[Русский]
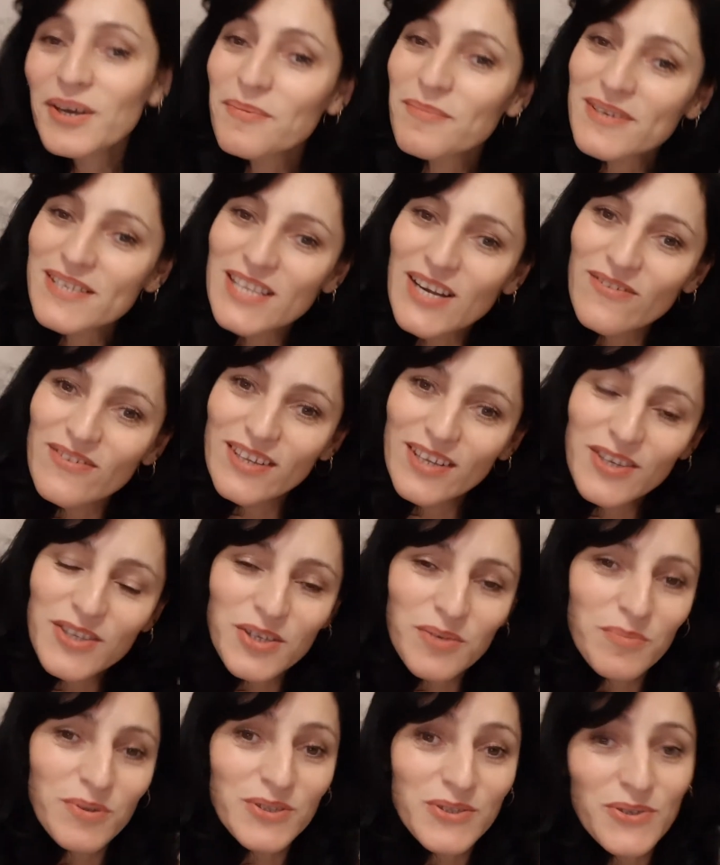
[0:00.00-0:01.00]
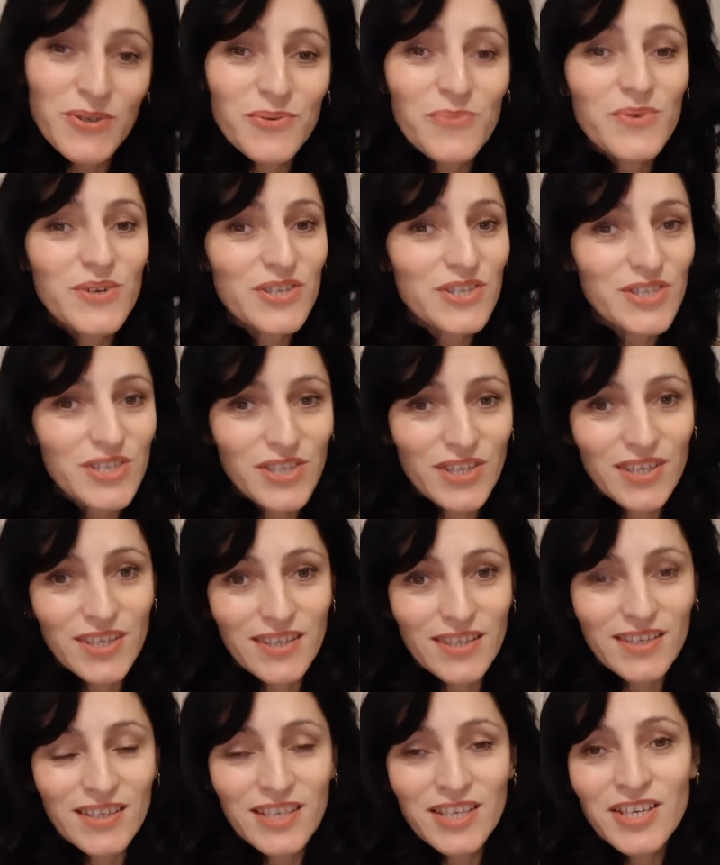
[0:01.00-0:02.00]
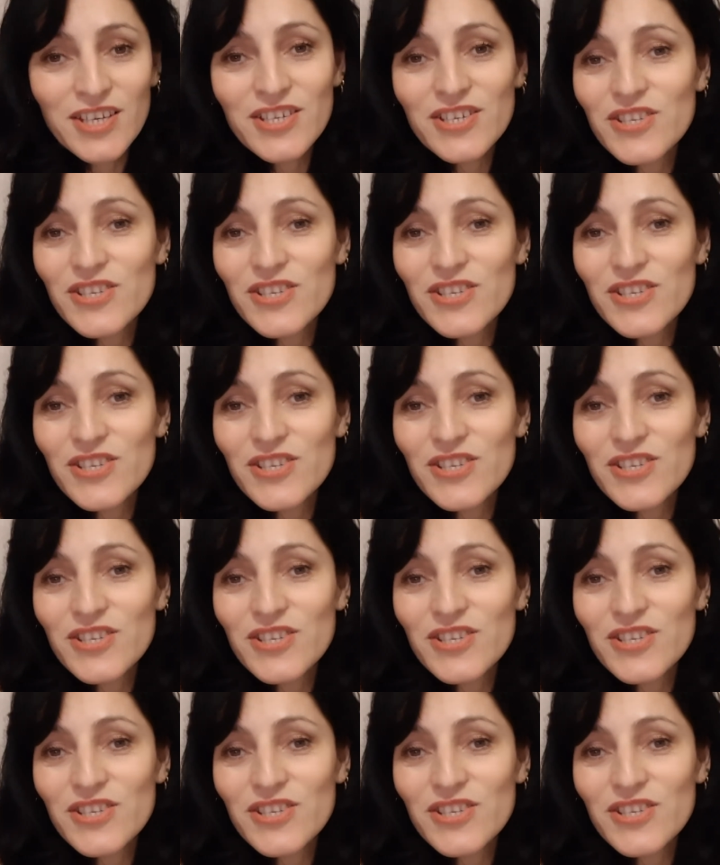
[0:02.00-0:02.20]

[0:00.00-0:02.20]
поздравляю тебя с днем рождения.